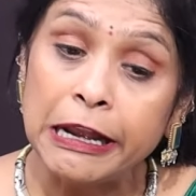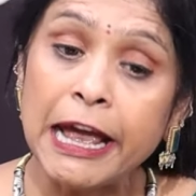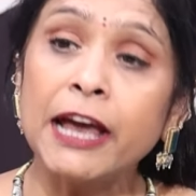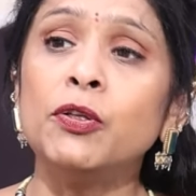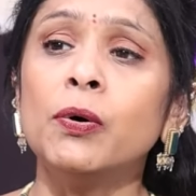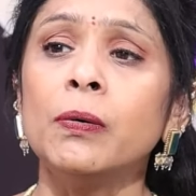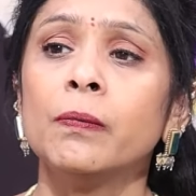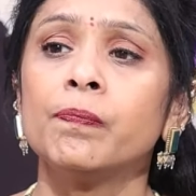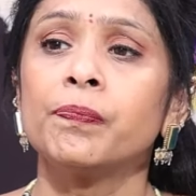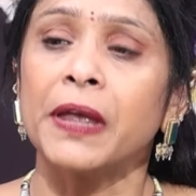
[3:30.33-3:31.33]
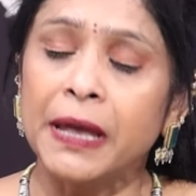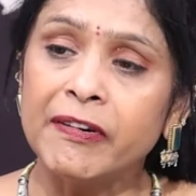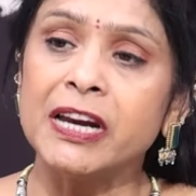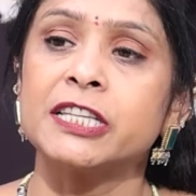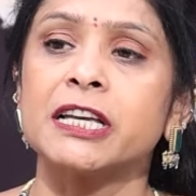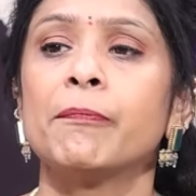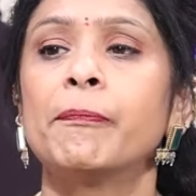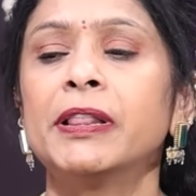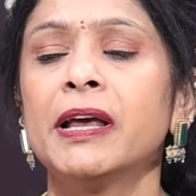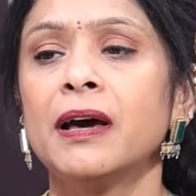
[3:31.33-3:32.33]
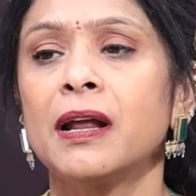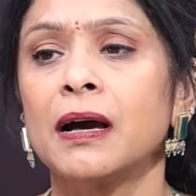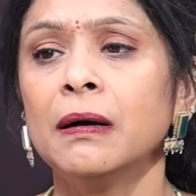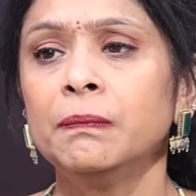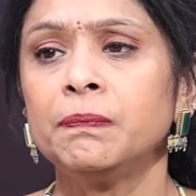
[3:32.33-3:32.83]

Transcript: లేదు ఈమెని చంపితే గనక